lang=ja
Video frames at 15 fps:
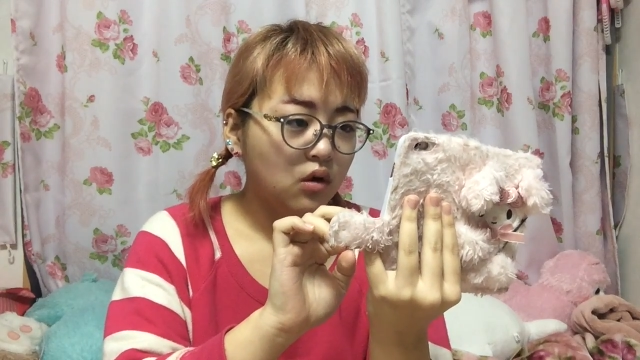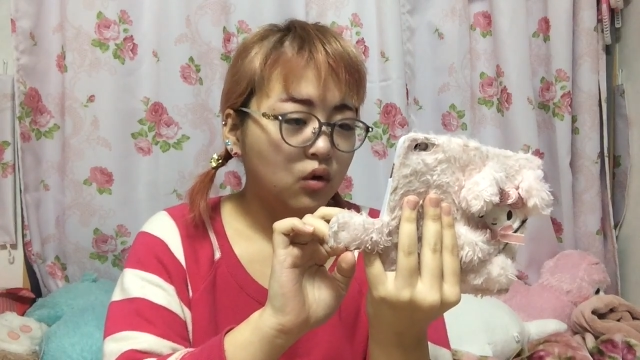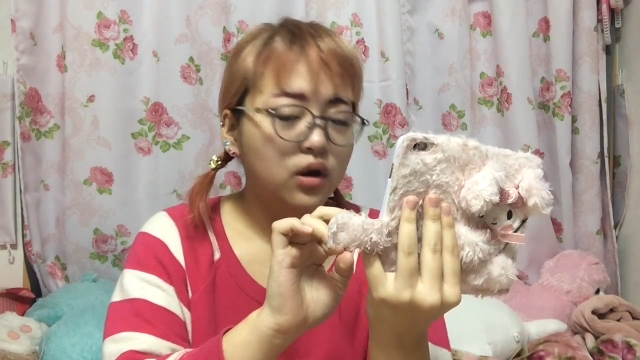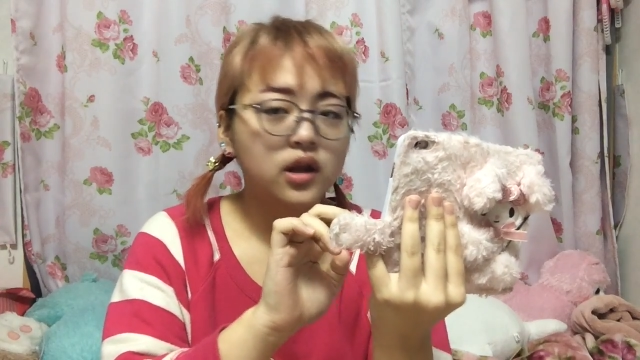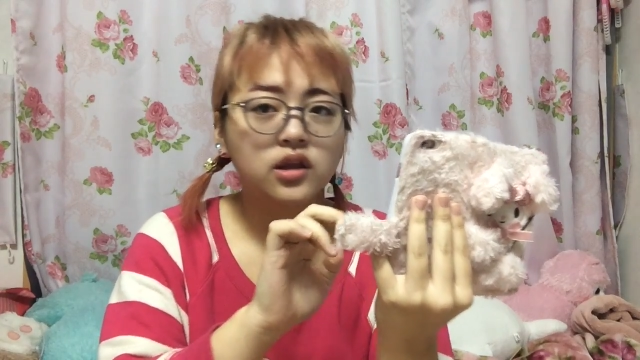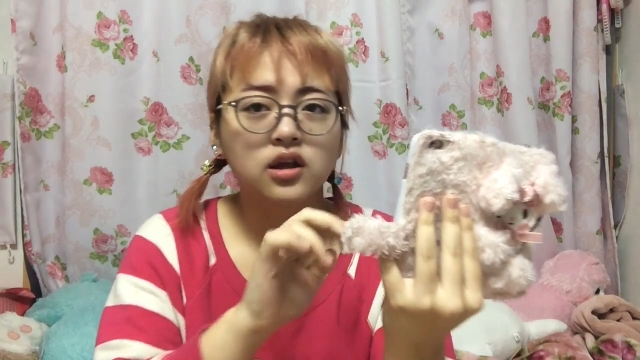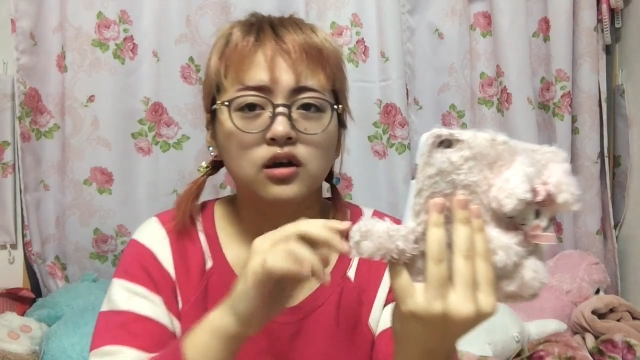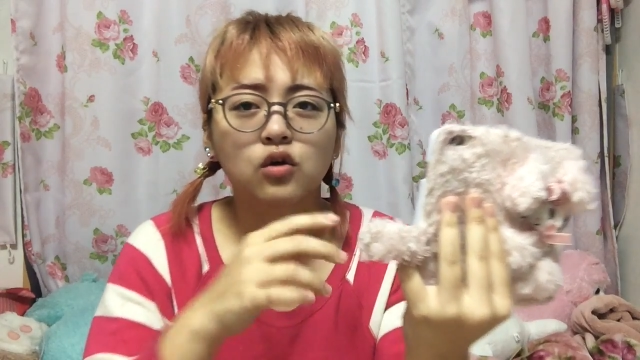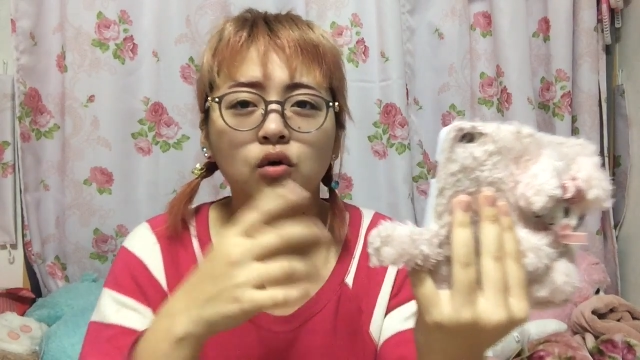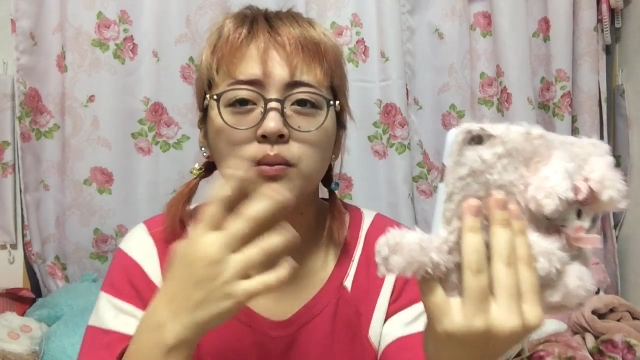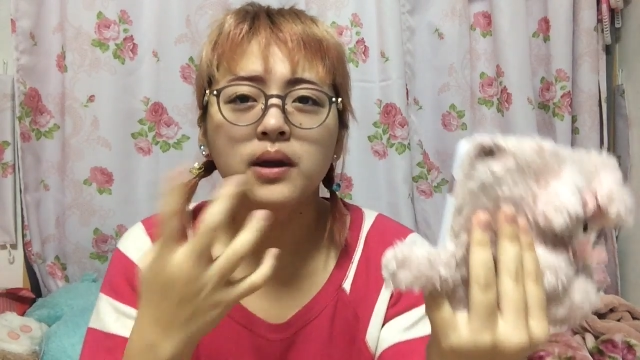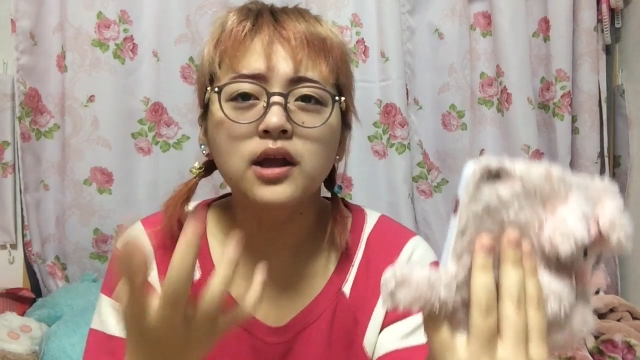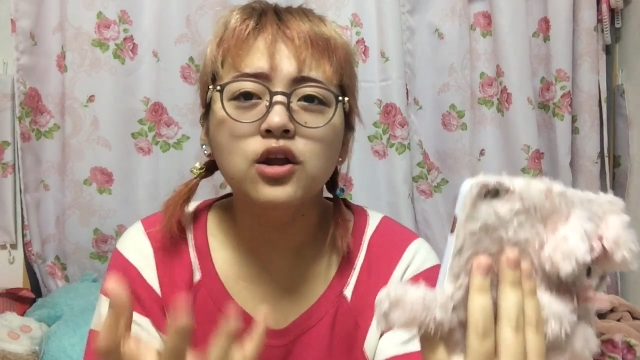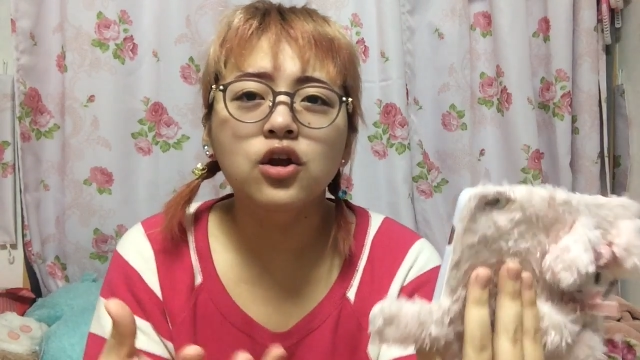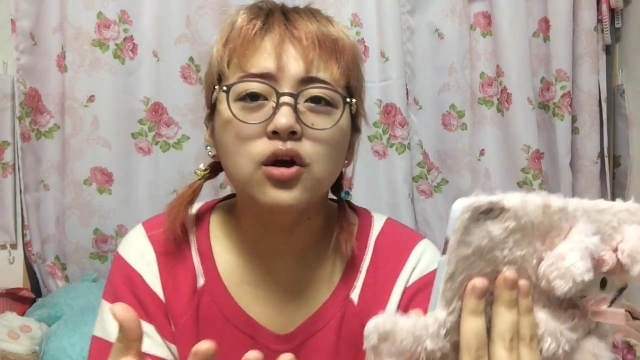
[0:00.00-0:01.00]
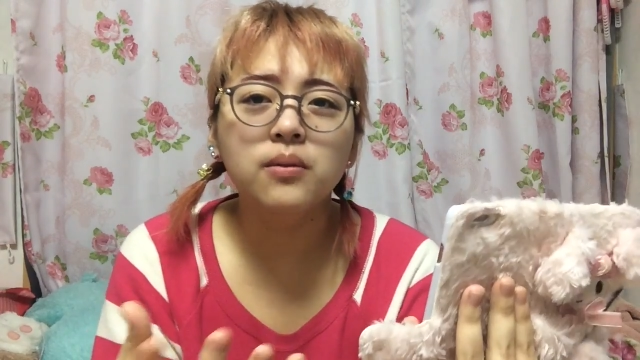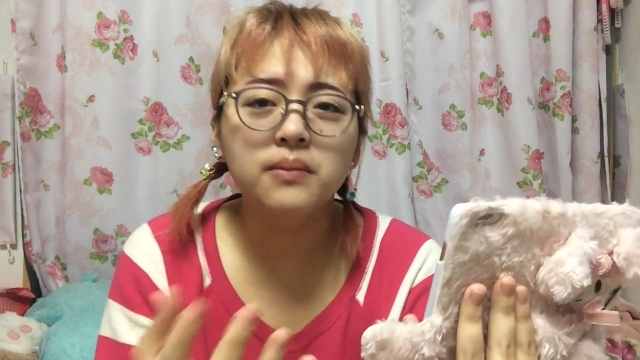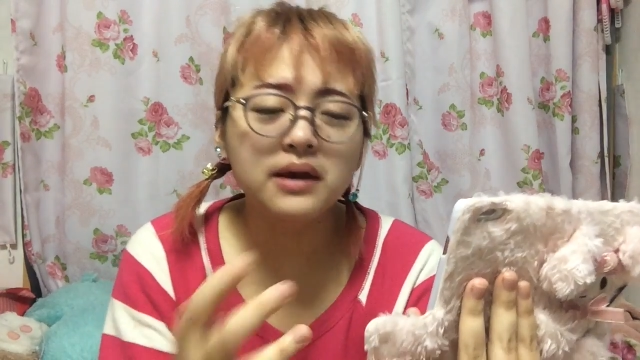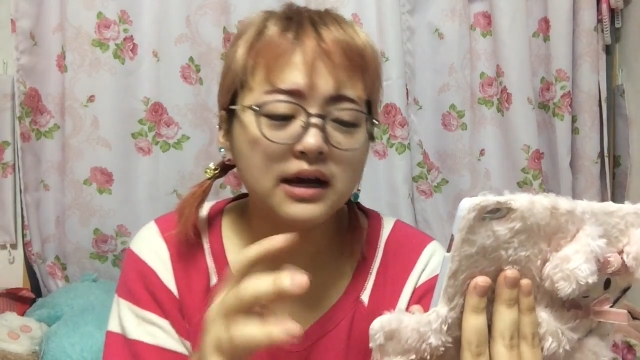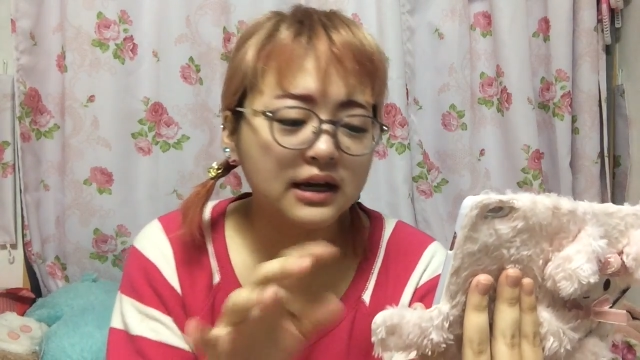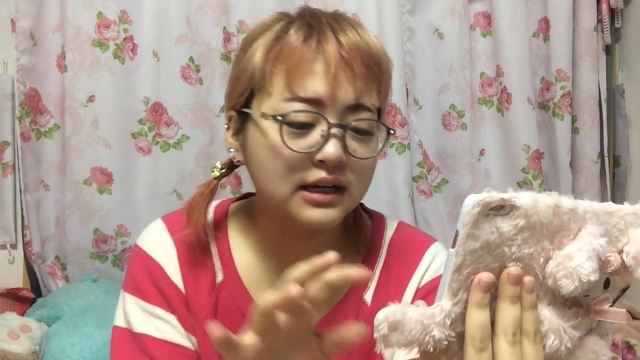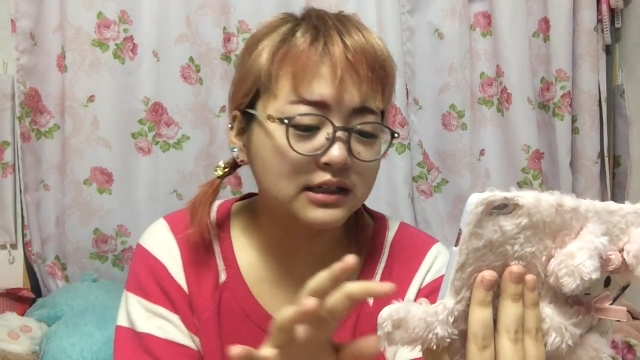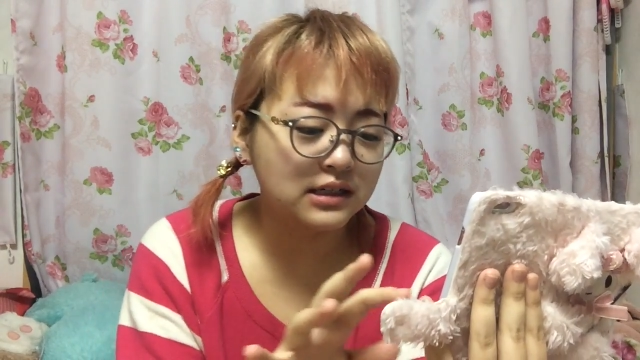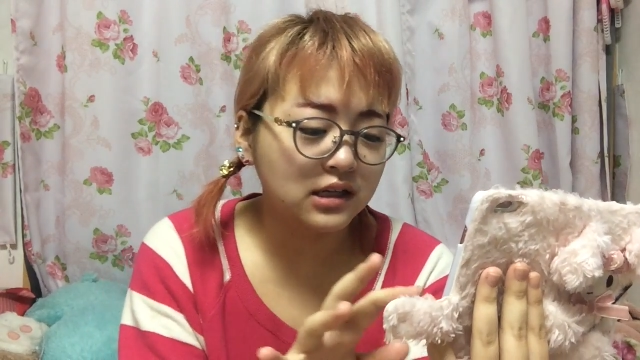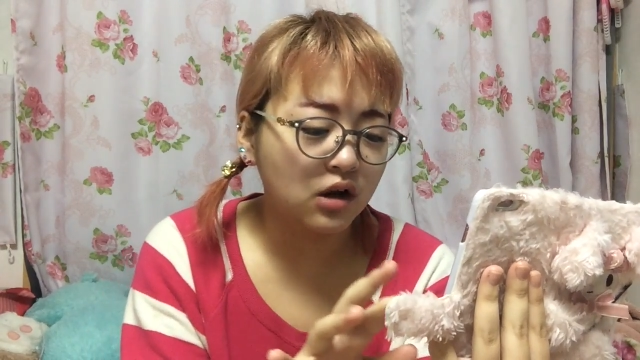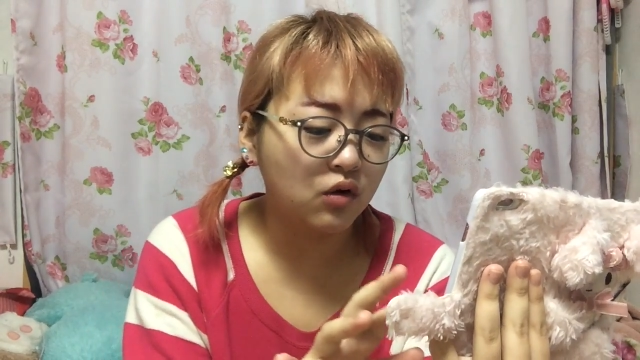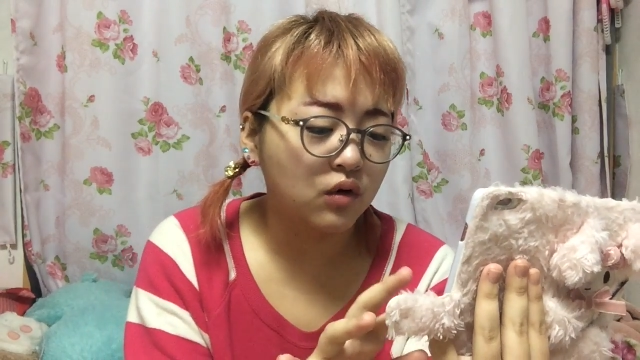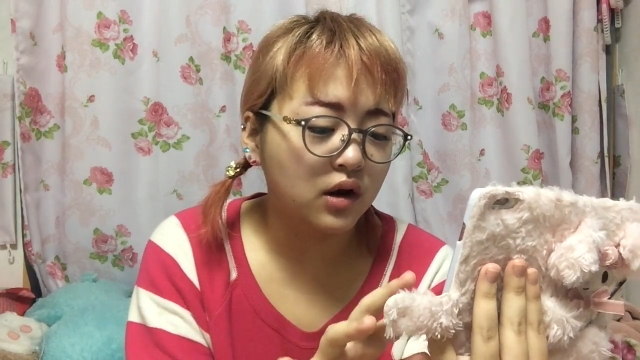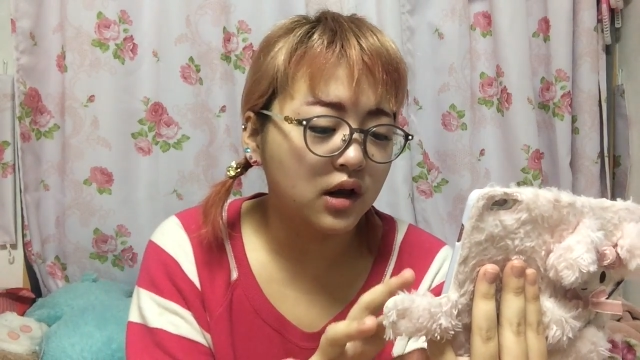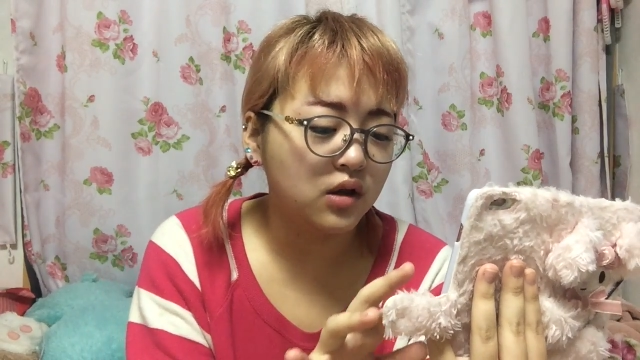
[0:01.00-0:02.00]
これさ、コメント読み上げし
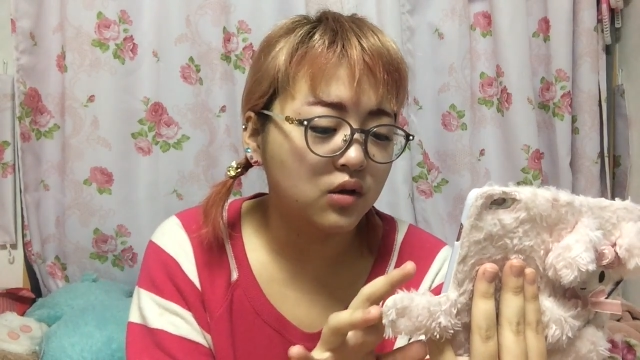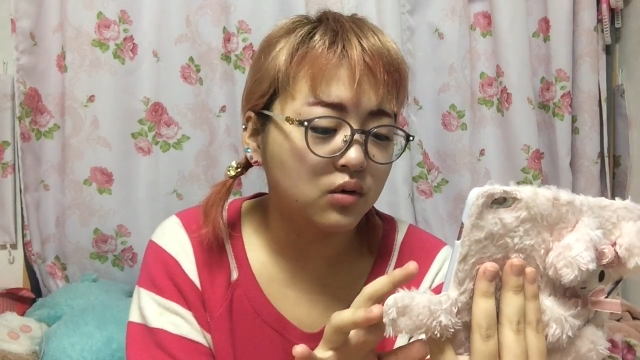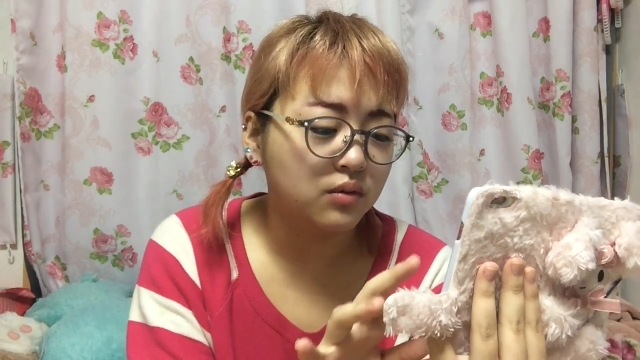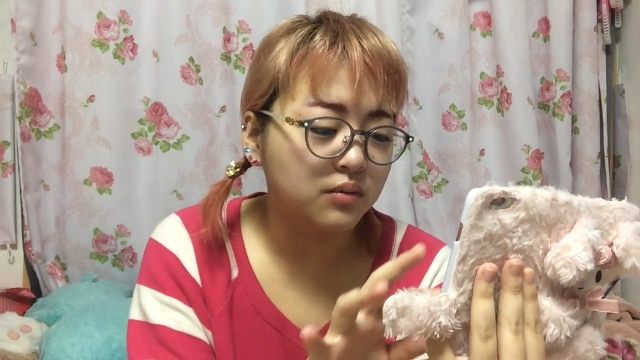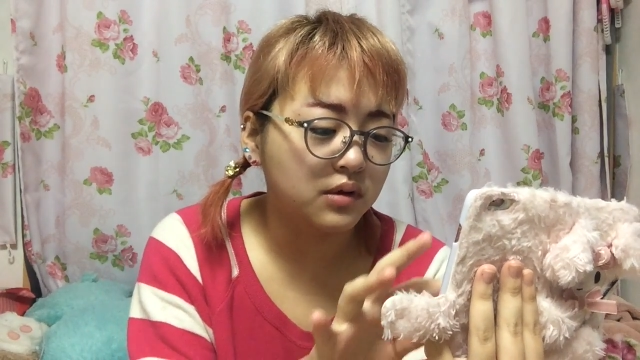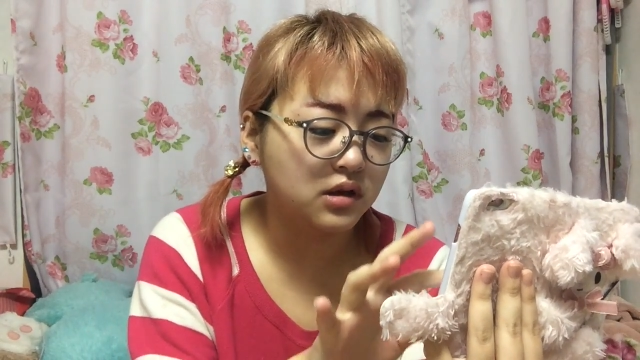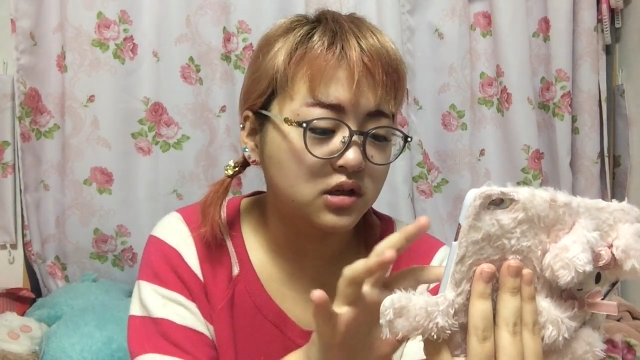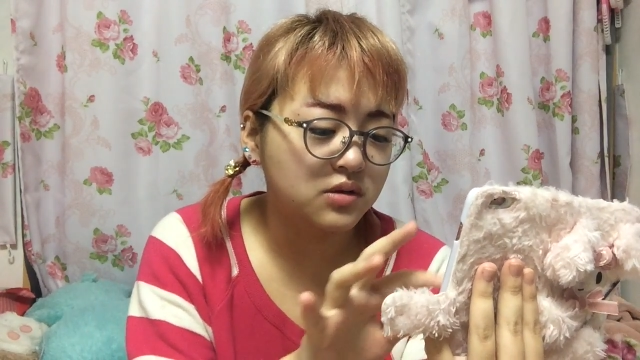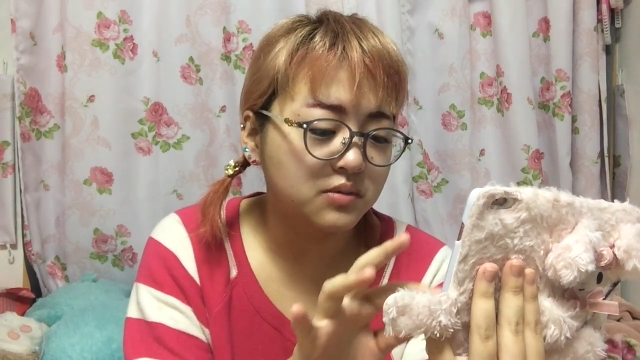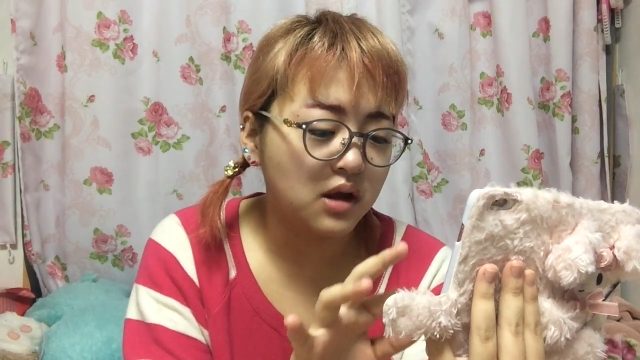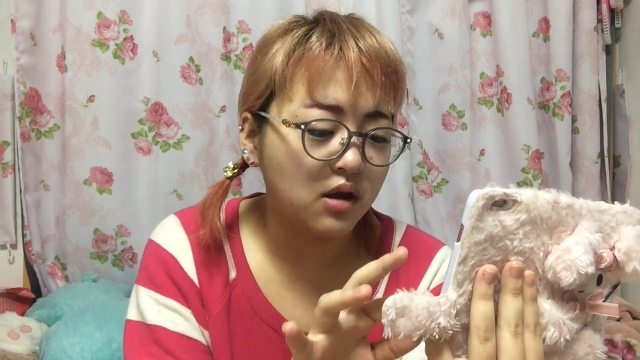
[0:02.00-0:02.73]
た方がいいのいや、